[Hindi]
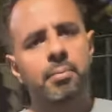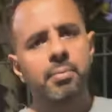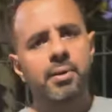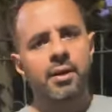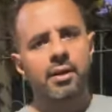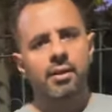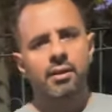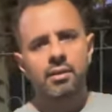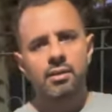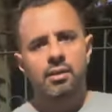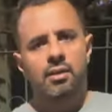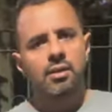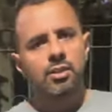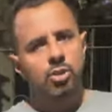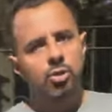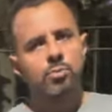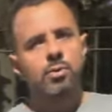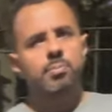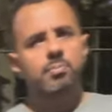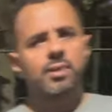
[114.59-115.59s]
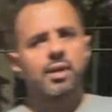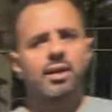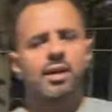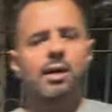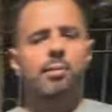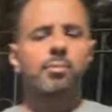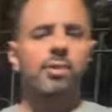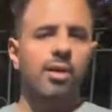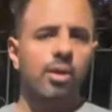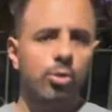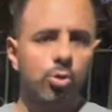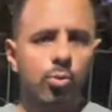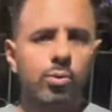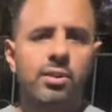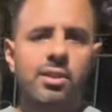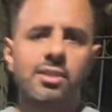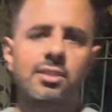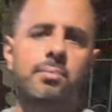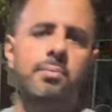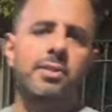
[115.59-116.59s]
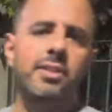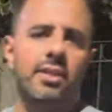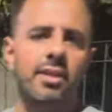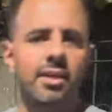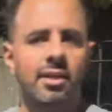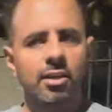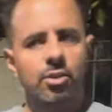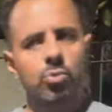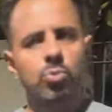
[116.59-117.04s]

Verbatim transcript: पड़ रहा है सही बात है काम कर तो अंदर से पता है ना कि तू